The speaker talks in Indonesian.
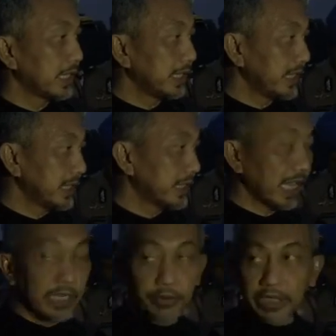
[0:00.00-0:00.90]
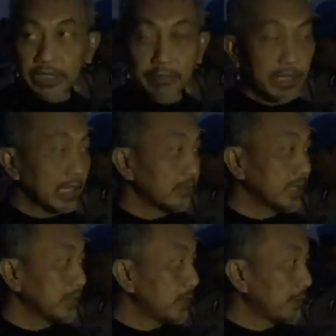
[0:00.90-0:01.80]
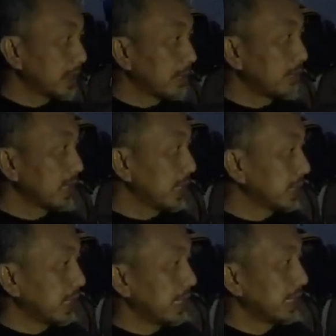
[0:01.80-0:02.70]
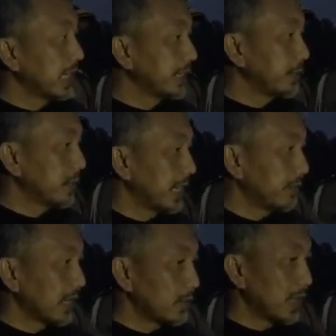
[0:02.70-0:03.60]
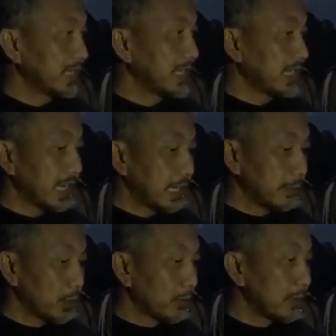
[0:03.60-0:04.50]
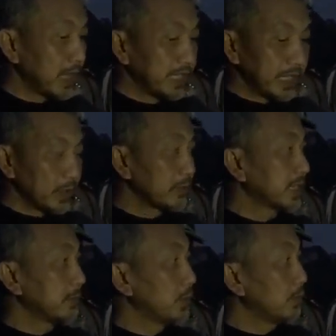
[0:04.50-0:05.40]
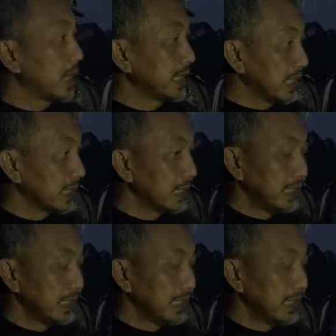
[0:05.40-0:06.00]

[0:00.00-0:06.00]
kritis, sekarang juga kita melihat masih beberapa tempat yang saya datangi juga evakuasi terhadap korban banjir juga masih belum banyak,